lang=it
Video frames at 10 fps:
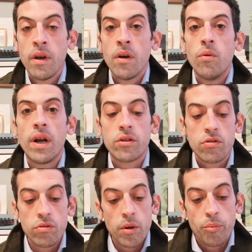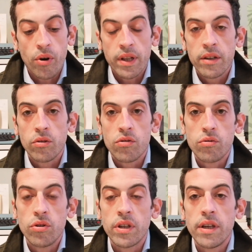Un altro studio importante è uno
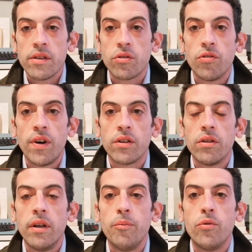studio tedesco fatto nel